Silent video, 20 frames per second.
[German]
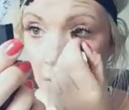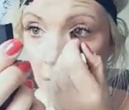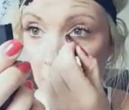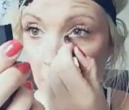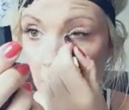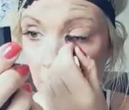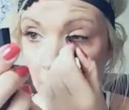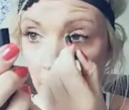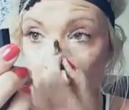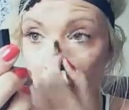
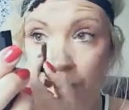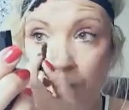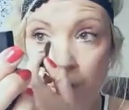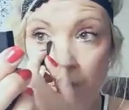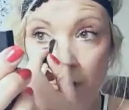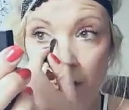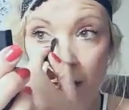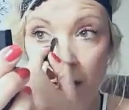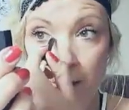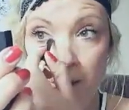Ähm,
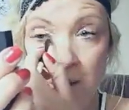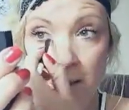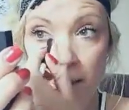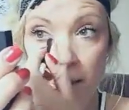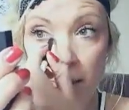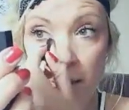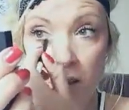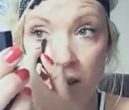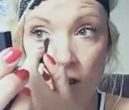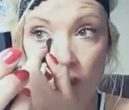wir haben es
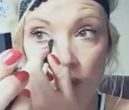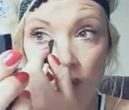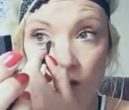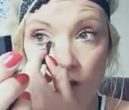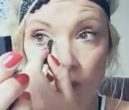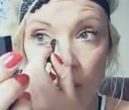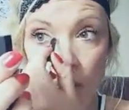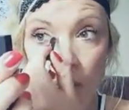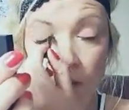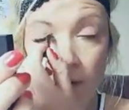richtig
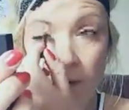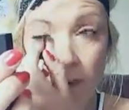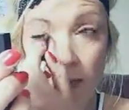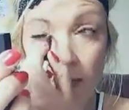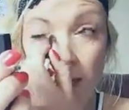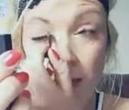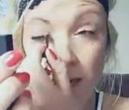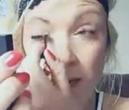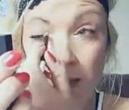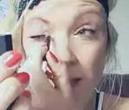schwül, wir
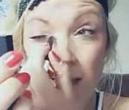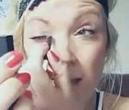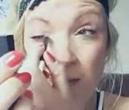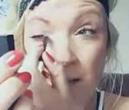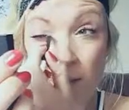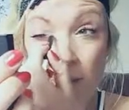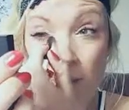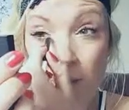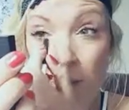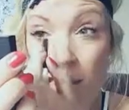gehen ja in
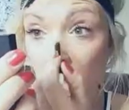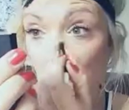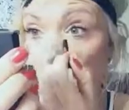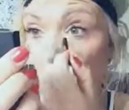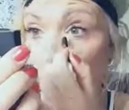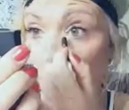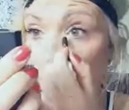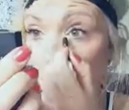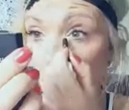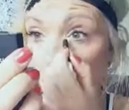den
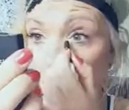Sommer